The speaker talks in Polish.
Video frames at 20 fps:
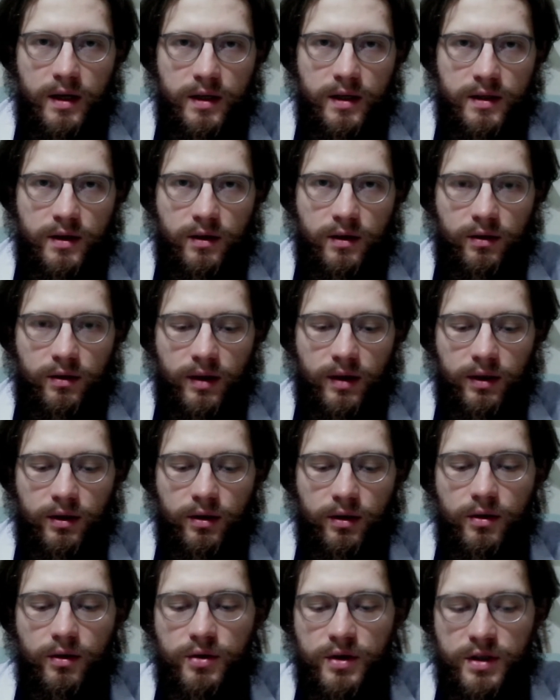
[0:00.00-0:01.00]

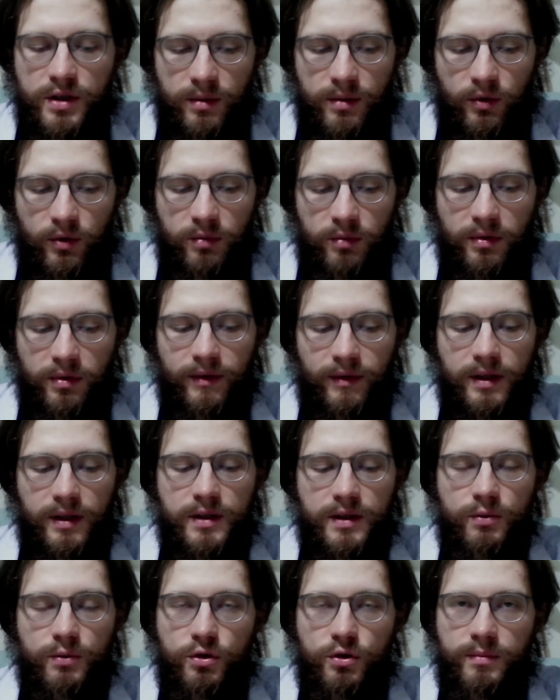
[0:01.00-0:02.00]
Skontaktują się są odpowiednie
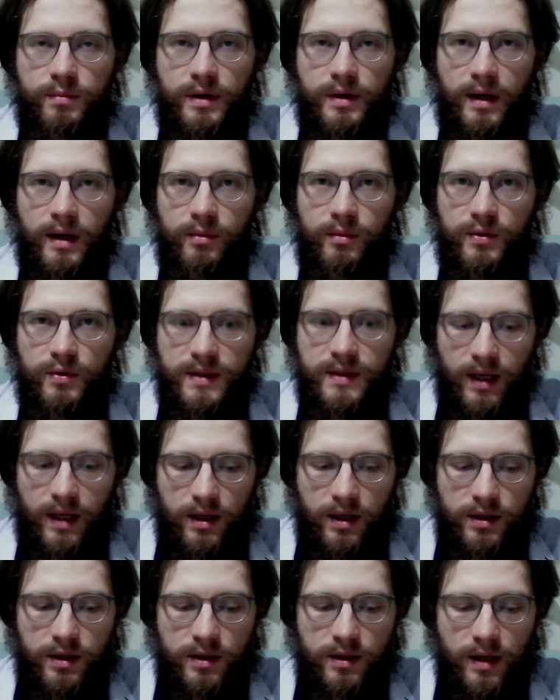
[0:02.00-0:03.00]
służby, aby
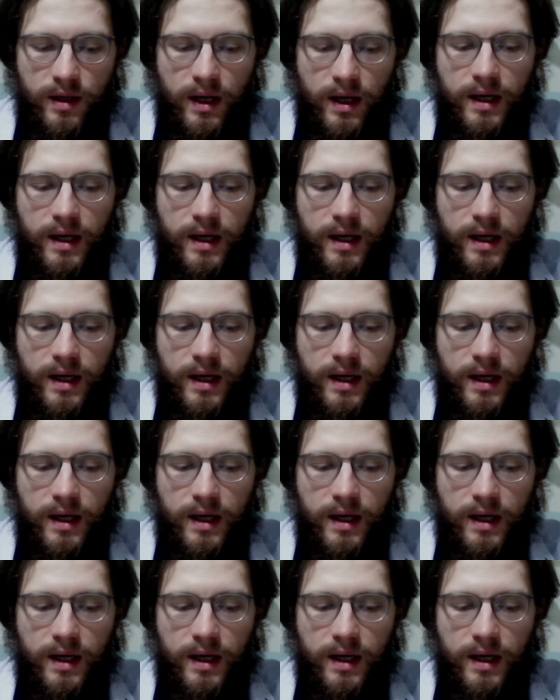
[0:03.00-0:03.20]
ustalić,